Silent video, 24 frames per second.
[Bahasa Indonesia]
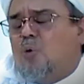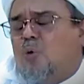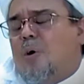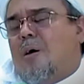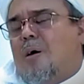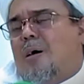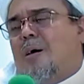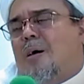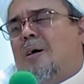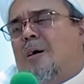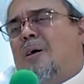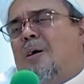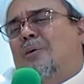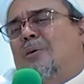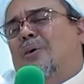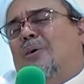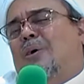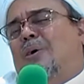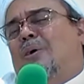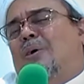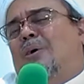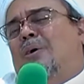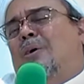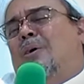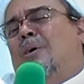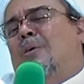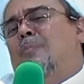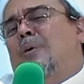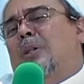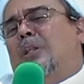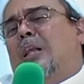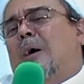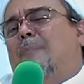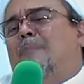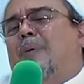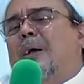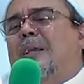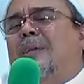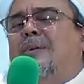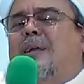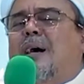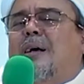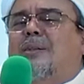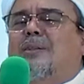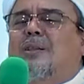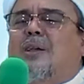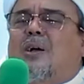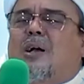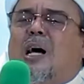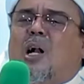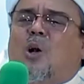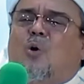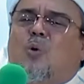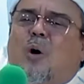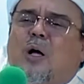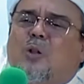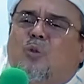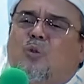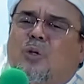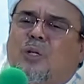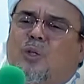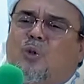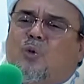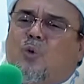Ya Allah betapa indahnya kalau waktu